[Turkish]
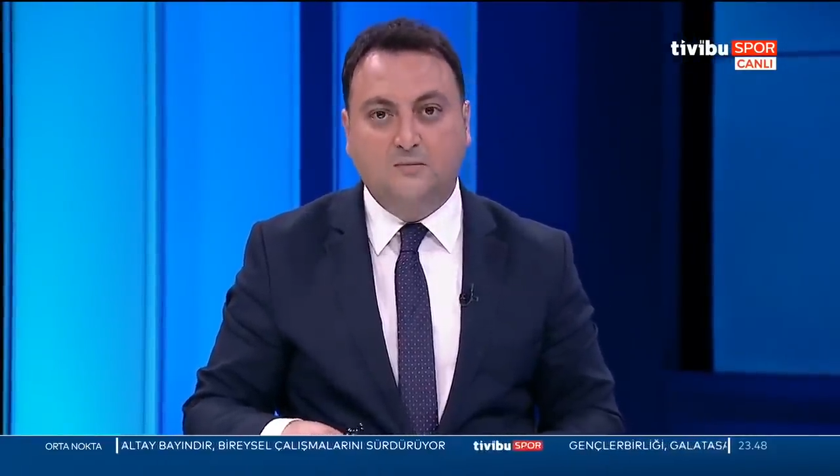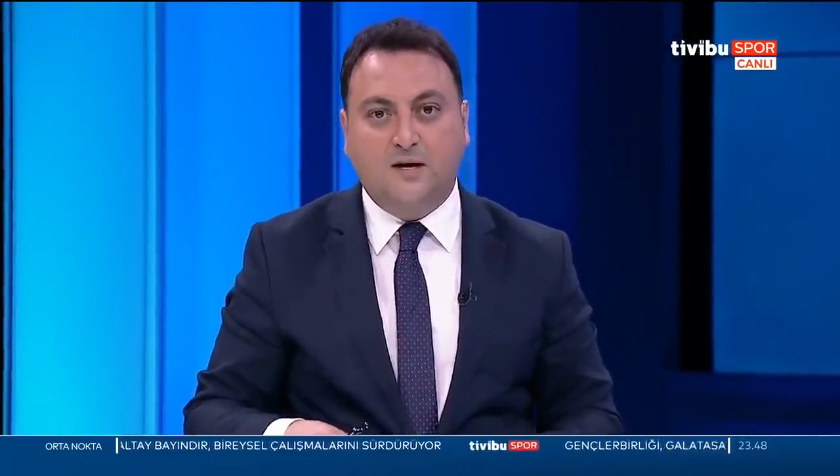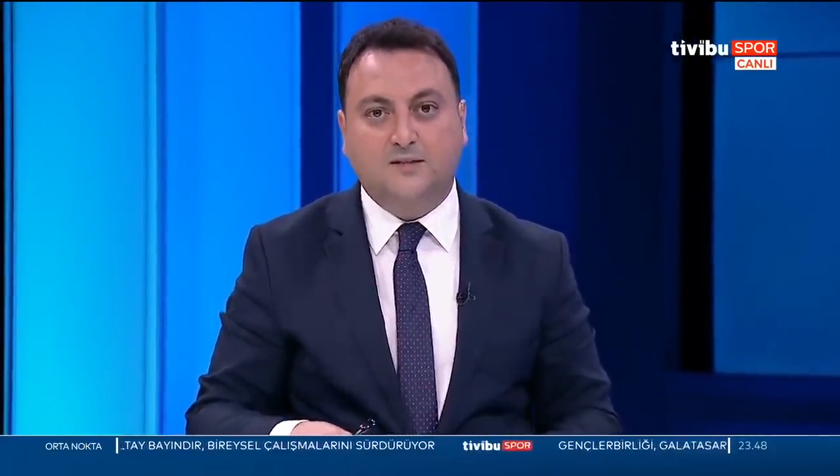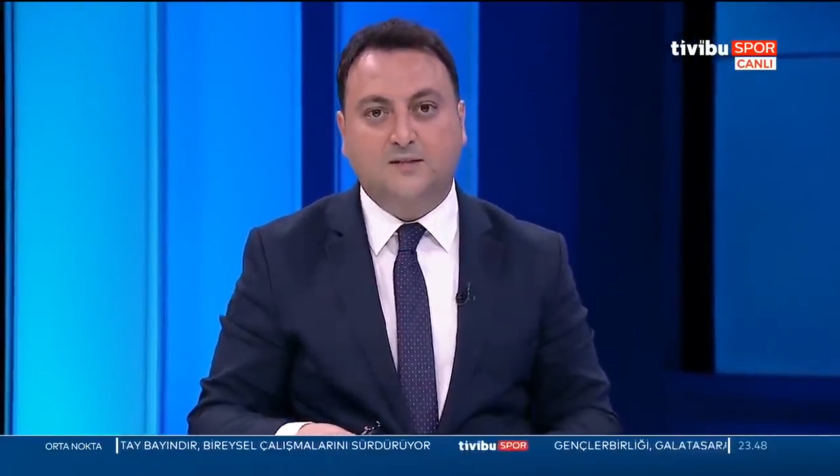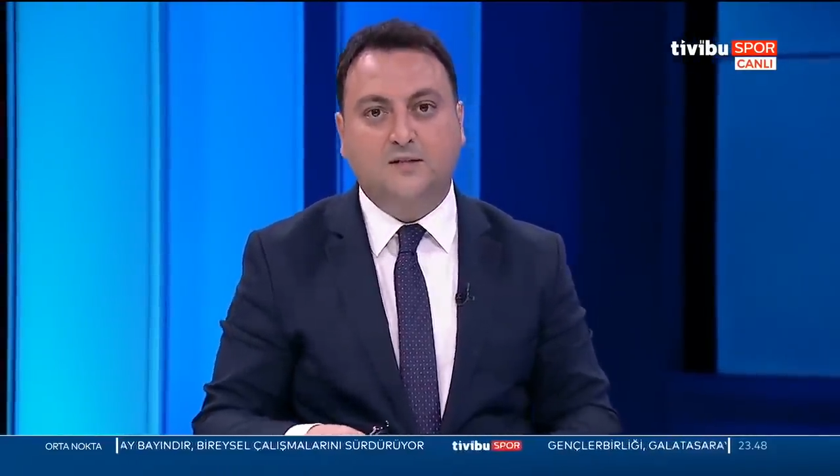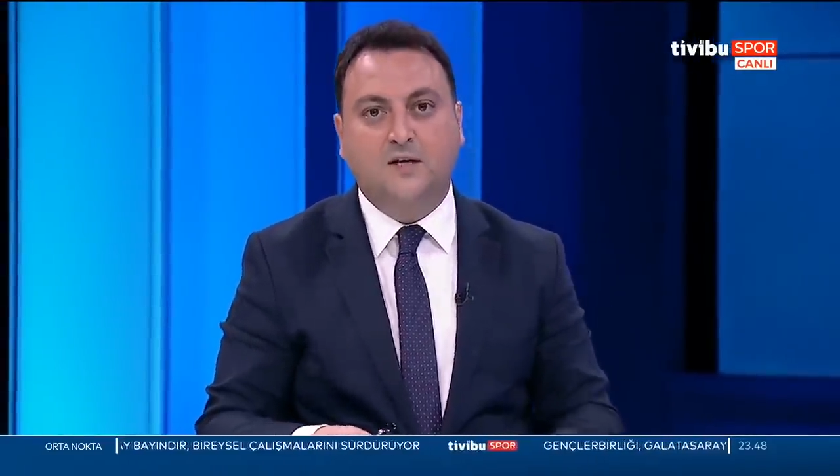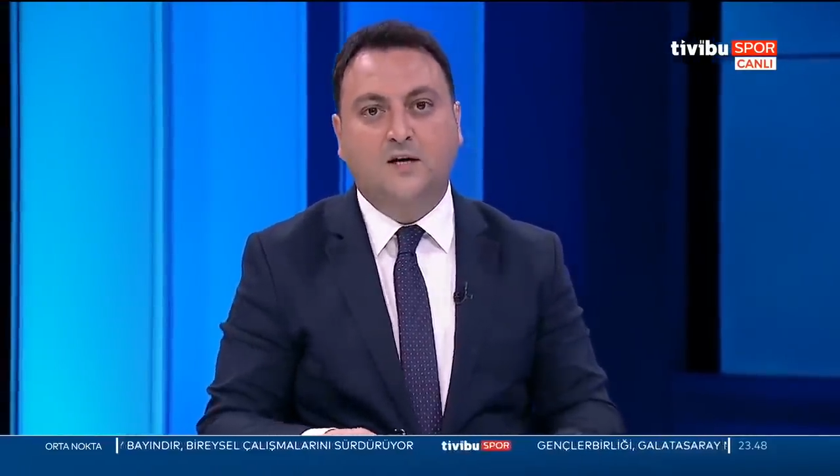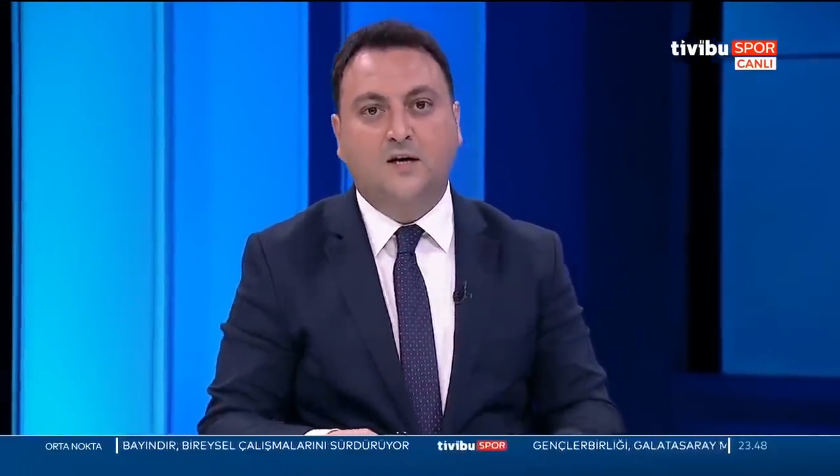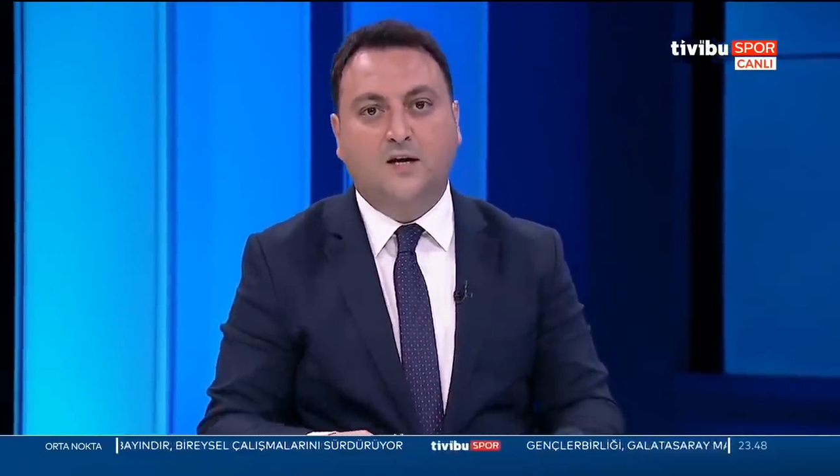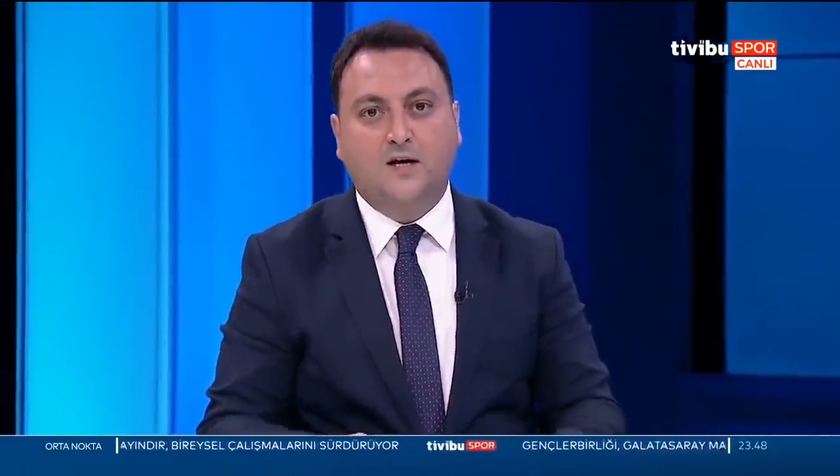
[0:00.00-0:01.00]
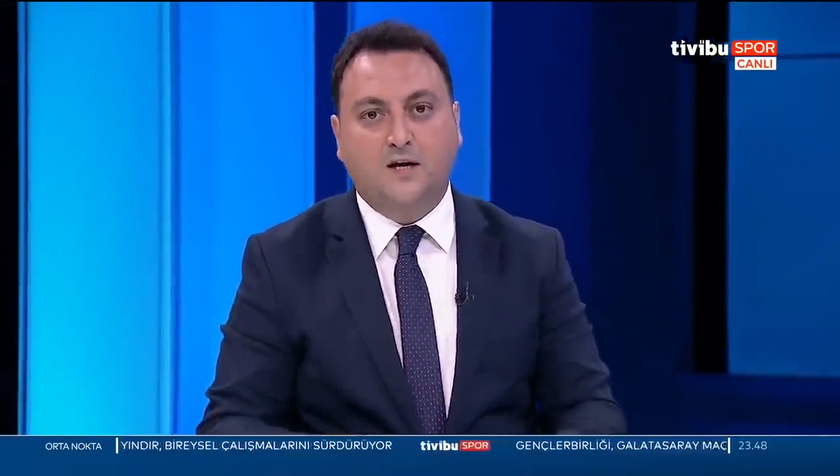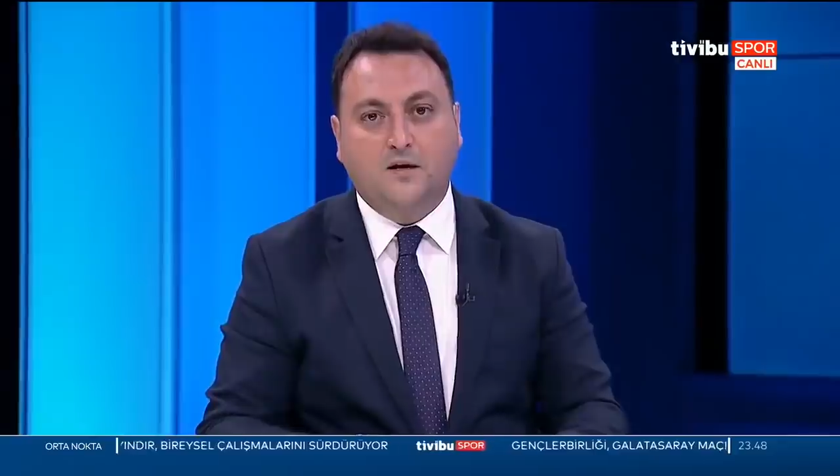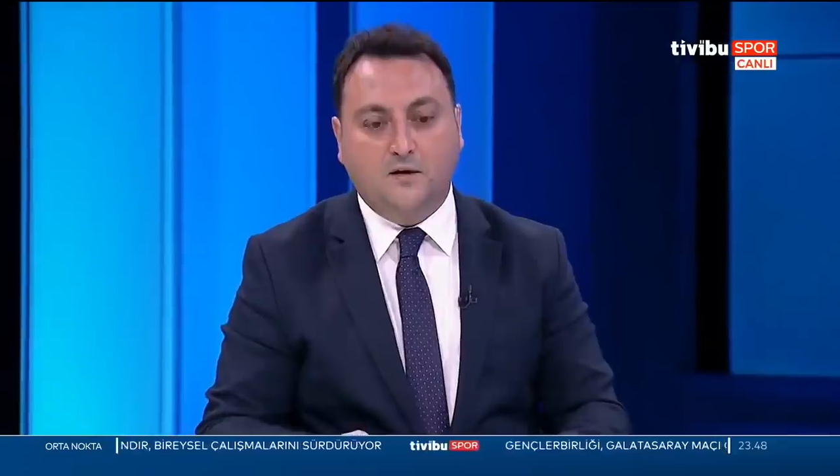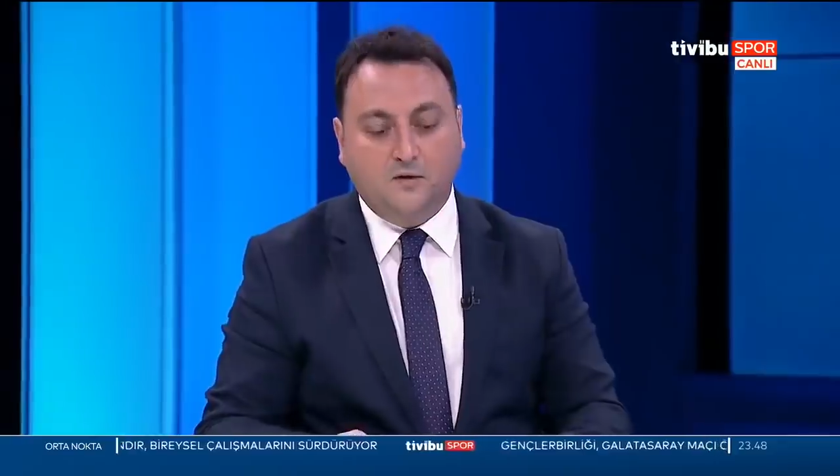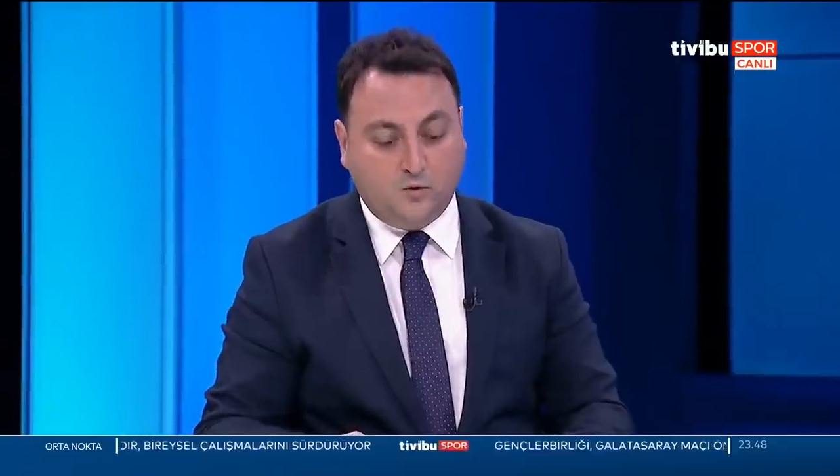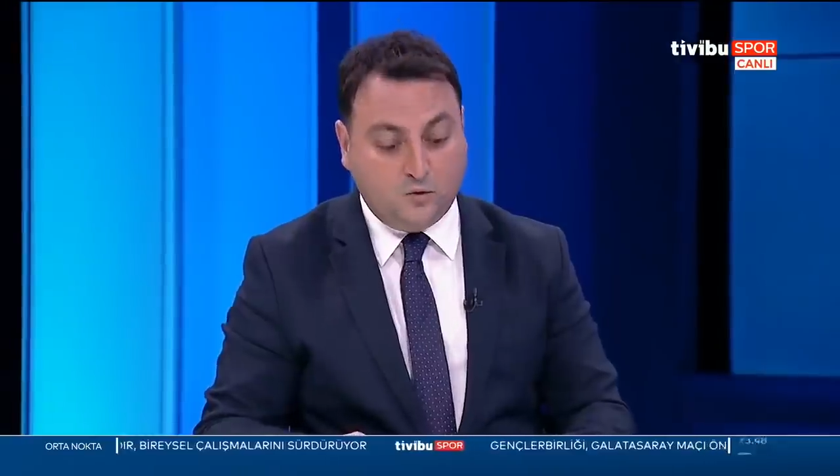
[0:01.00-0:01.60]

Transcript: Yılmaz e,